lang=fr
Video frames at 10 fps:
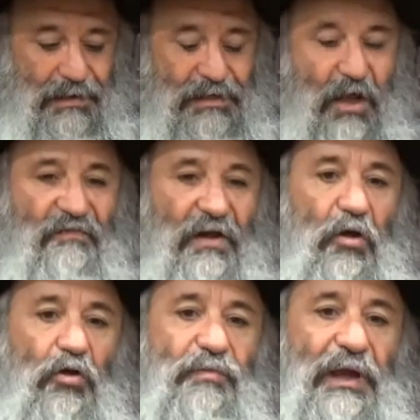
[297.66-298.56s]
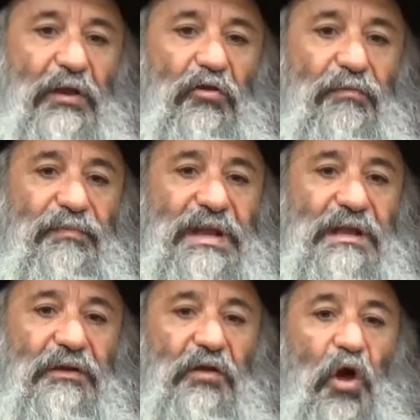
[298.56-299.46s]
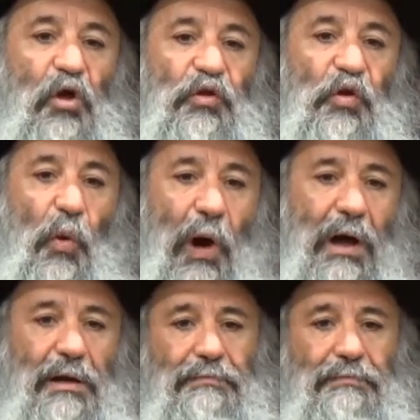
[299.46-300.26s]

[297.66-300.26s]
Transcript: il y a une valeur numérique de 1033.